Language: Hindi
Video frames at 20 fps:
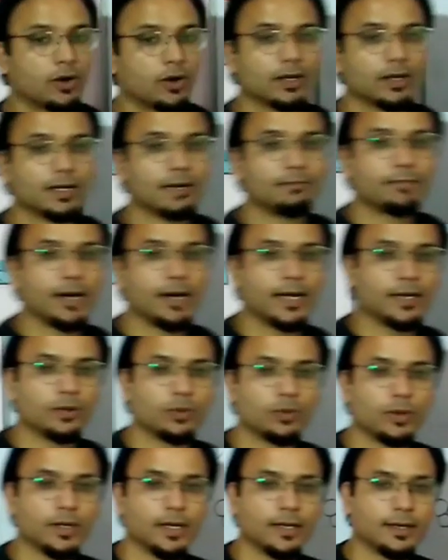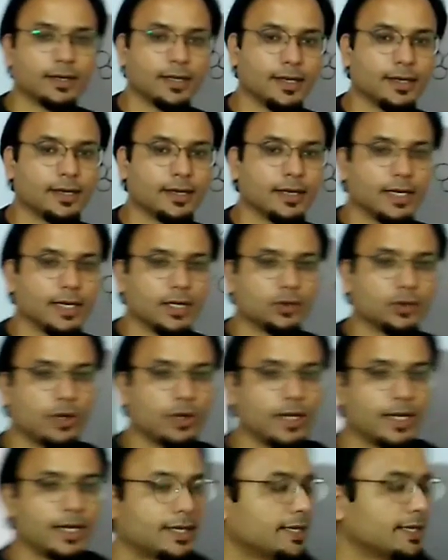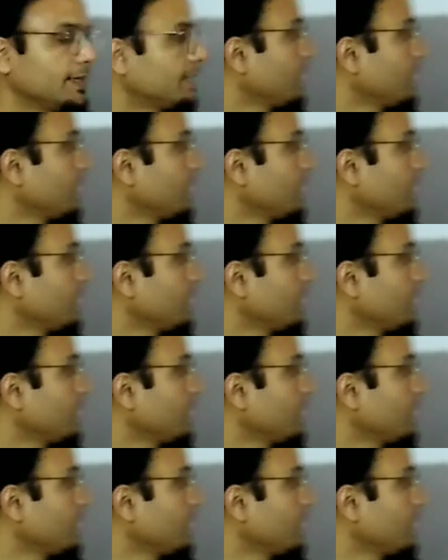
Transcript: बॉल कंबाइन हुई है ठीक तो एक ही